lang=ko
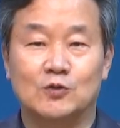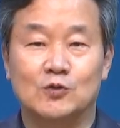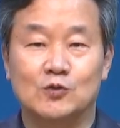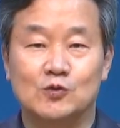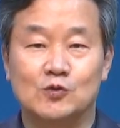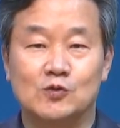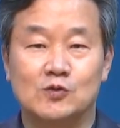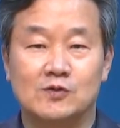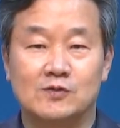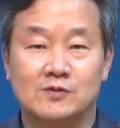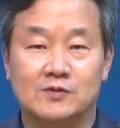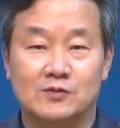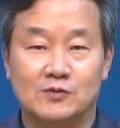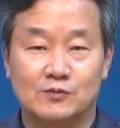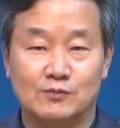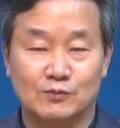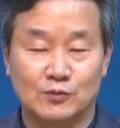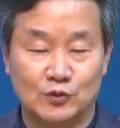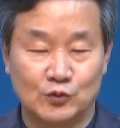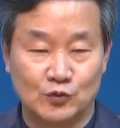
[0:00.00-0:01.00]
굴,
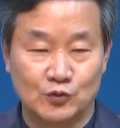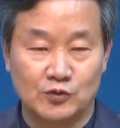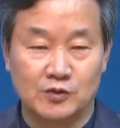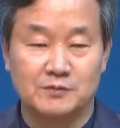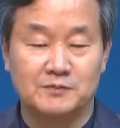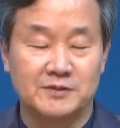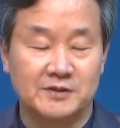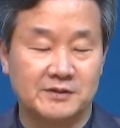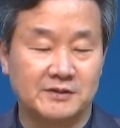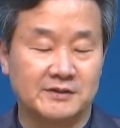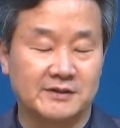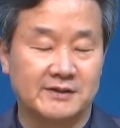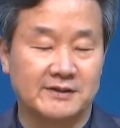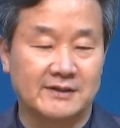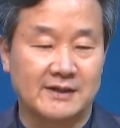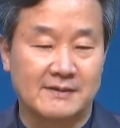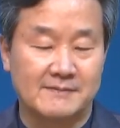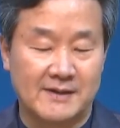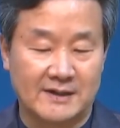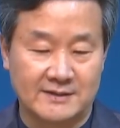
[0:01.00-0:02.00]
뭐 유럽 이런 데는
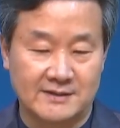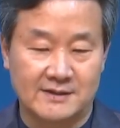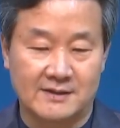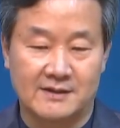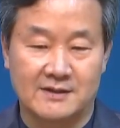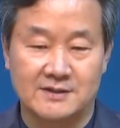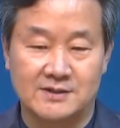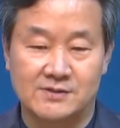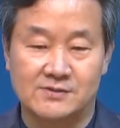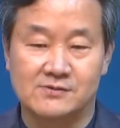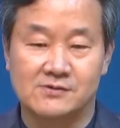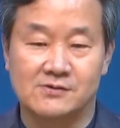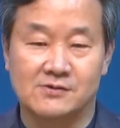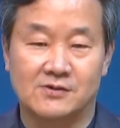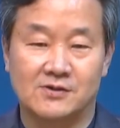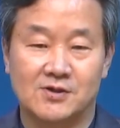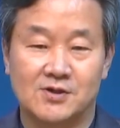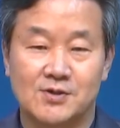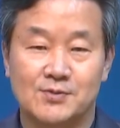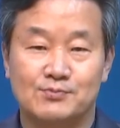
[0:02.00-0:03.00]
다
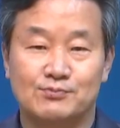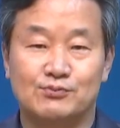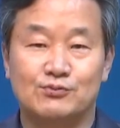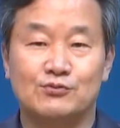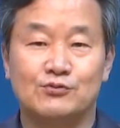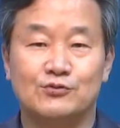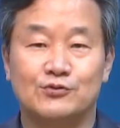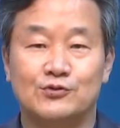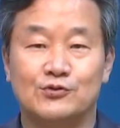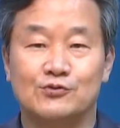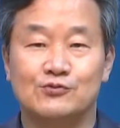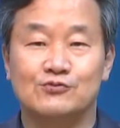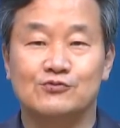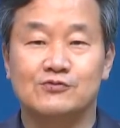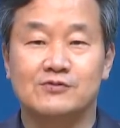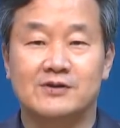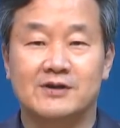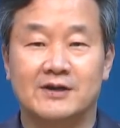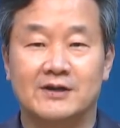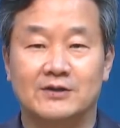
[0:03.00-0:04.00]
마찬가지고 불교
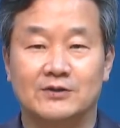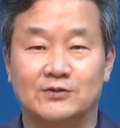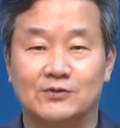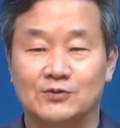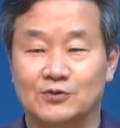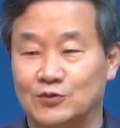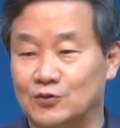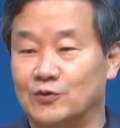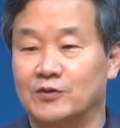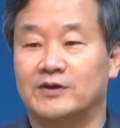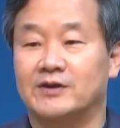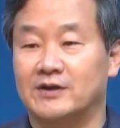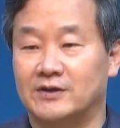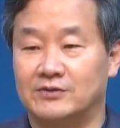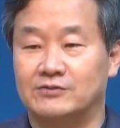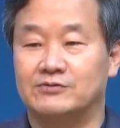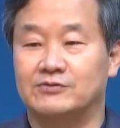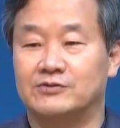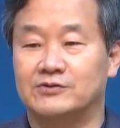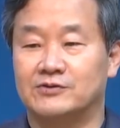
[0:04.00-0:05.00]
국가에도 교회가
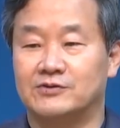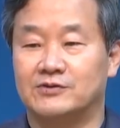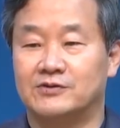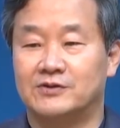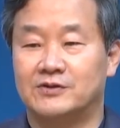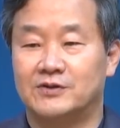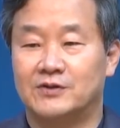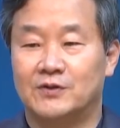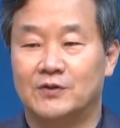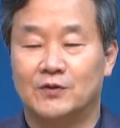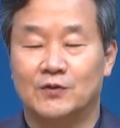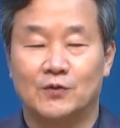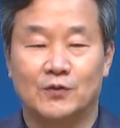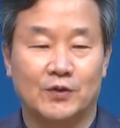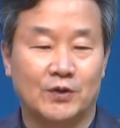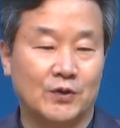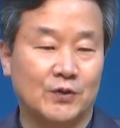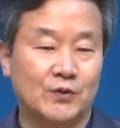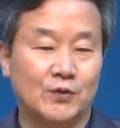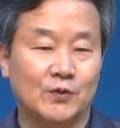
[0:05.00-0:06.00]
있고요.
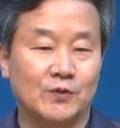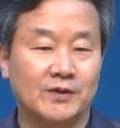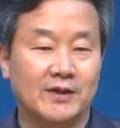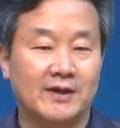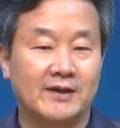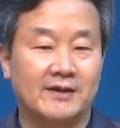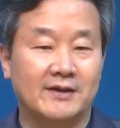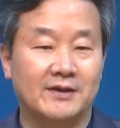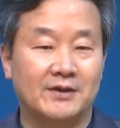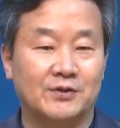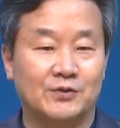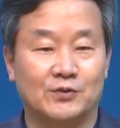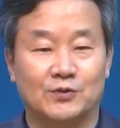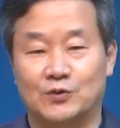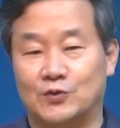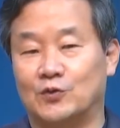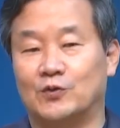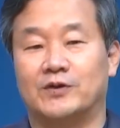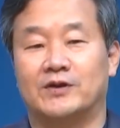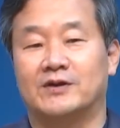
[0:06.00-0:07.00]
회교 나라에도
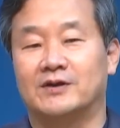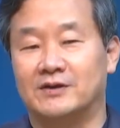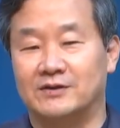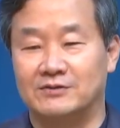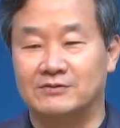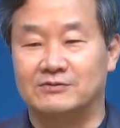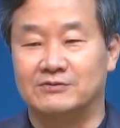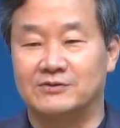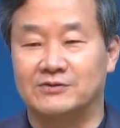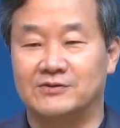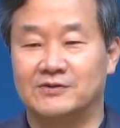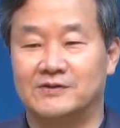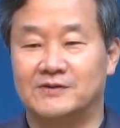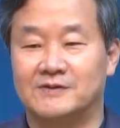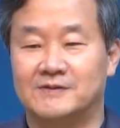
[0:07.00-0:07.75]
교회가 있고요.